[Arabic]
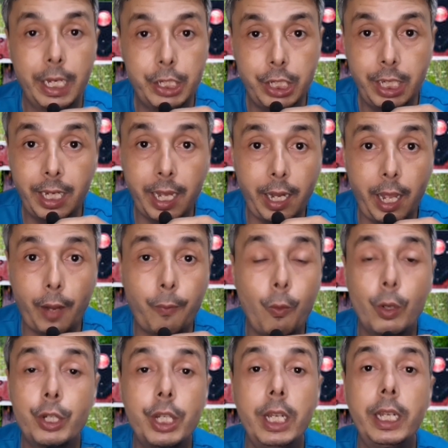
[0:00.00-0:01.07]
هادشي اللي
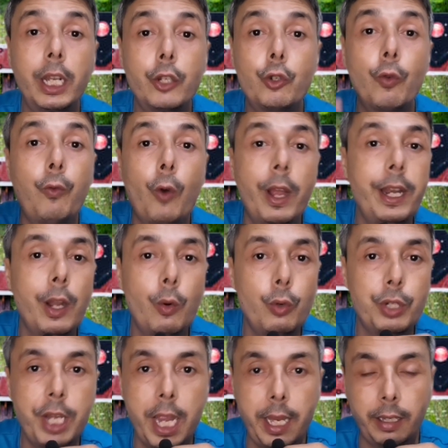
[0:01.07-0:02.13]
غنعرفوه هادشي اللي كنشوفوا
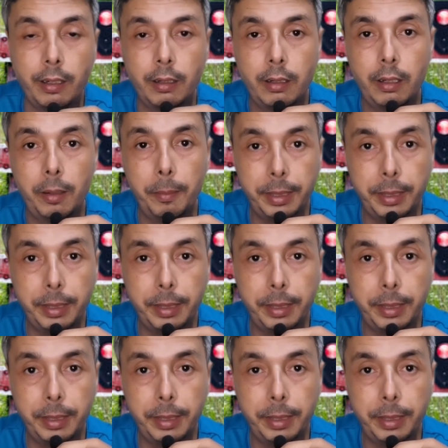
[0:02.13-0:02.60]
انه جاي